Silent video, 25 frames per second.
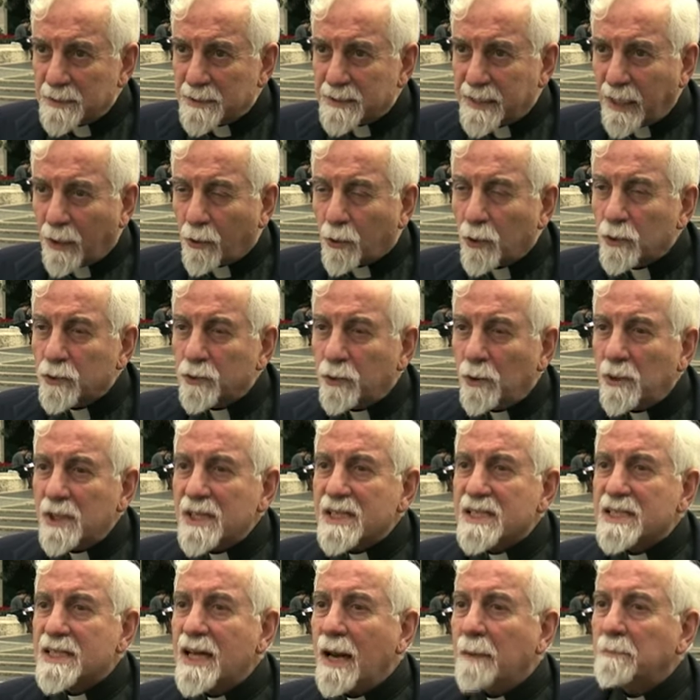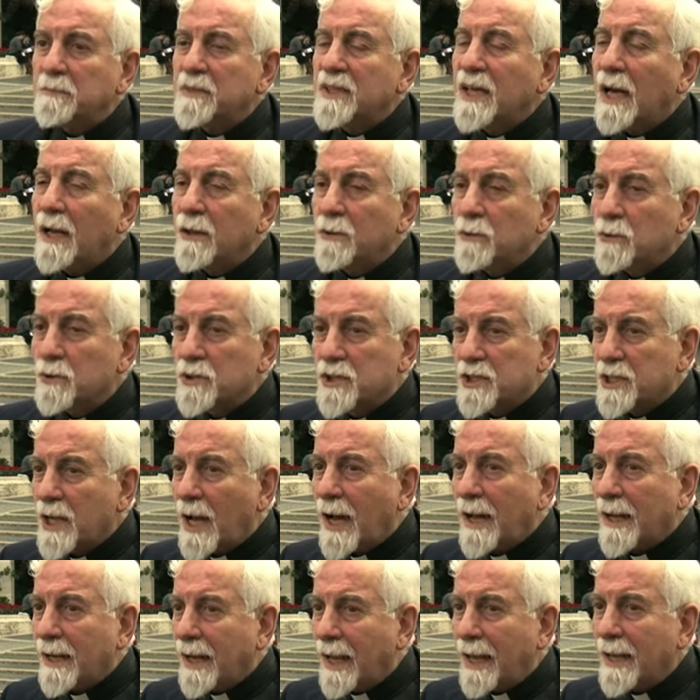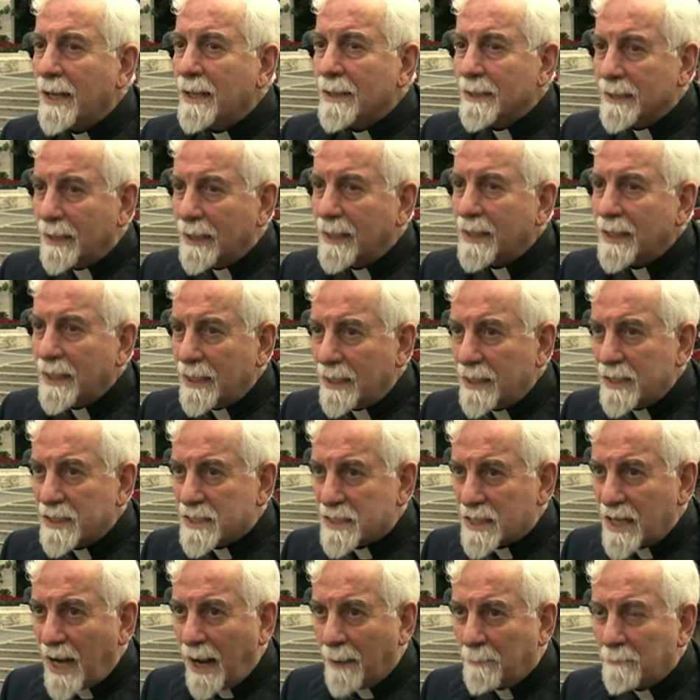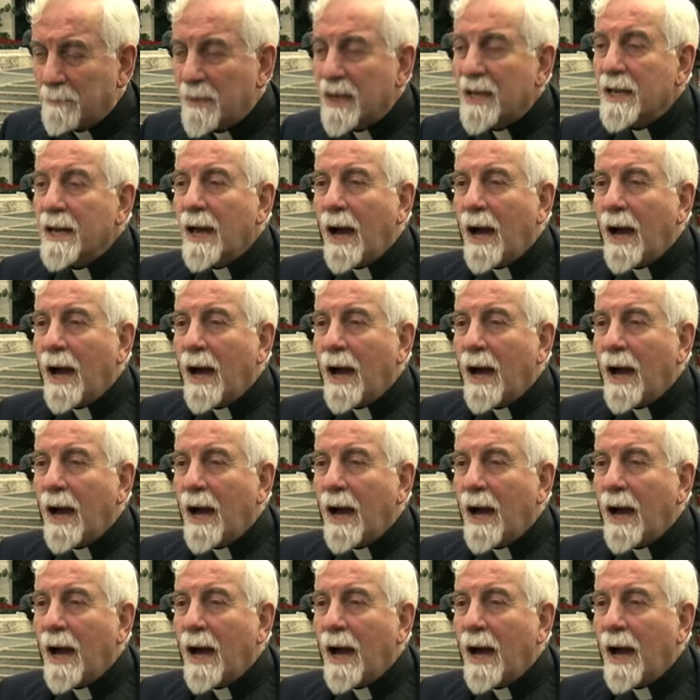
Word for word: secondo l'Islam, di annunciare l'Islam,